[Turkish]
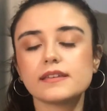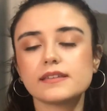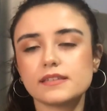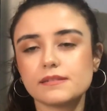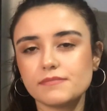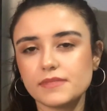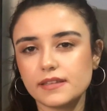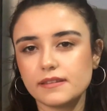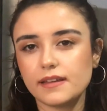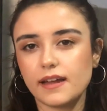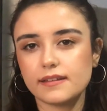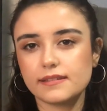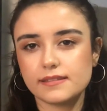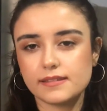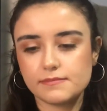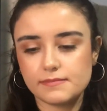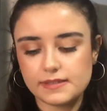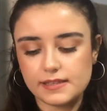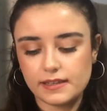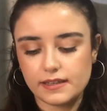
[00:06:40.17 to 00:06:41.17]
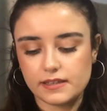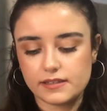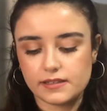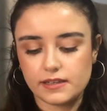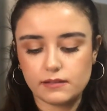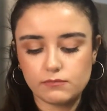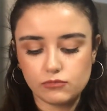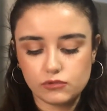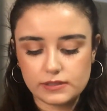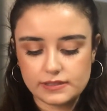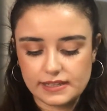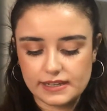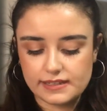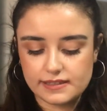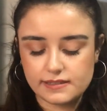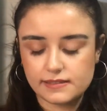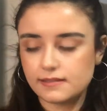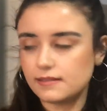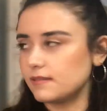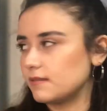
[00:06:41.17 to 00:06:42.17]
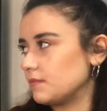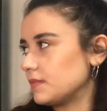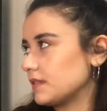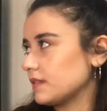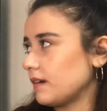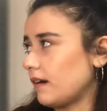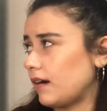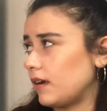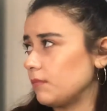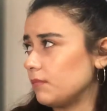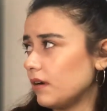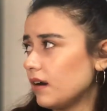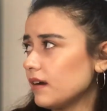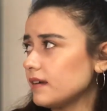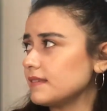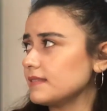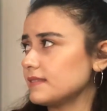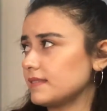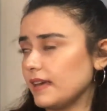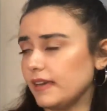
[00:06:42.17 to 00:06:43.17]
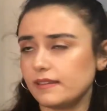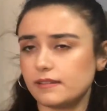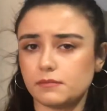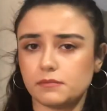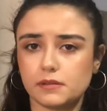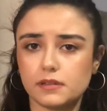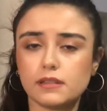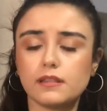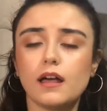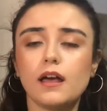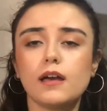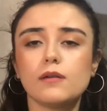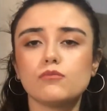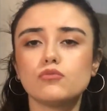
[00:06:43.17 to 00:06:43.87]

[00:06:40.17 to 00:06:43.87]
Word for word: Şimdi diğer dizimize geçelim. Bu da 8. dizimiz galiba. Insatiable.